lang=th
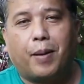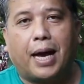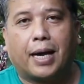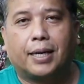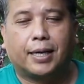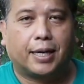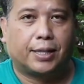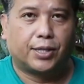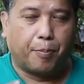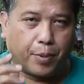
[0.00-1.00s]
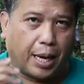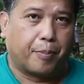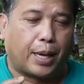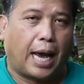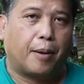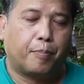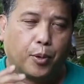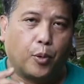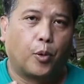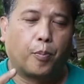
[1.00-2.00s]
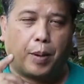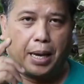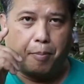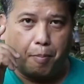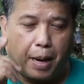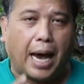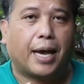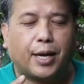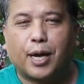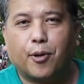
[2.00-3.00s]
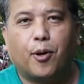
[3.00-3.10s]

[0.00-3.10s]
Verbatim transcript: มาก ๆ เลยสำหรับการปลูกเป็นไม้ใน